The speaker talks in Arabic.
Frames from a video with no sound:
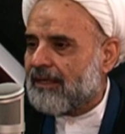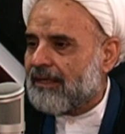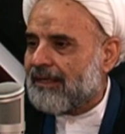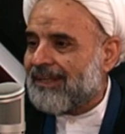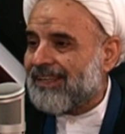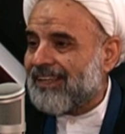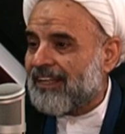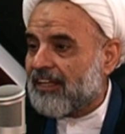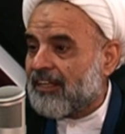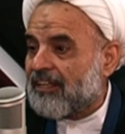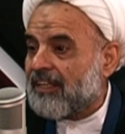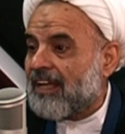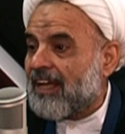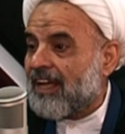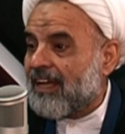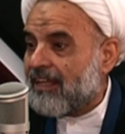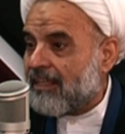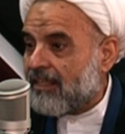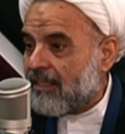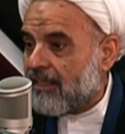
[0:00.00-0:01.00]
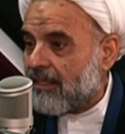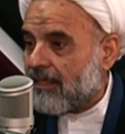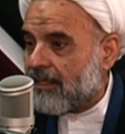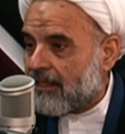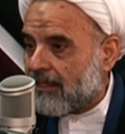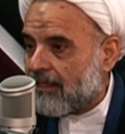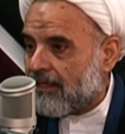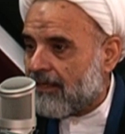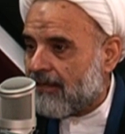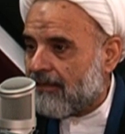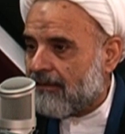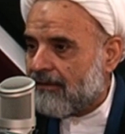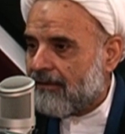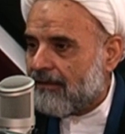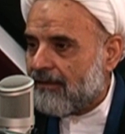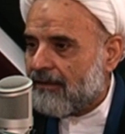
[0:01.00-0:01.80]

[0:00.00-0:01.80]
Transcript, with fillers: لإحياء الذكرى